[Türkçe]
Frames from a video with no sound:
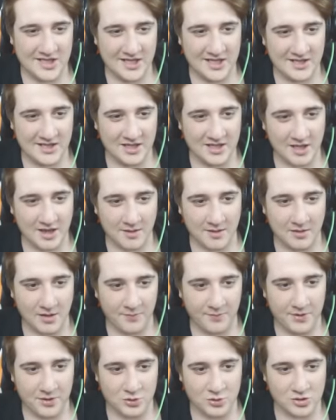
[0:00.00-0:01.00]
çilingili adam
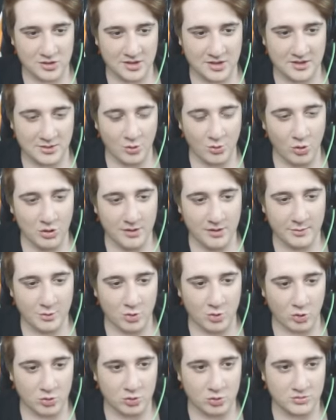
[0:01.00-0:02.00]
kapıyı açıyor dedin ya öyle bir
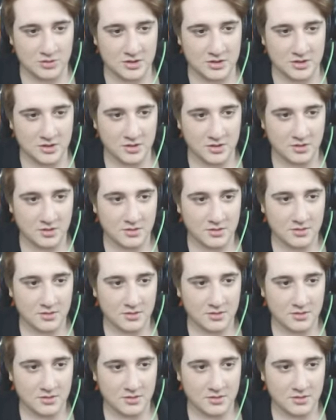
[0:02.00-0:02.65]
korktum ki.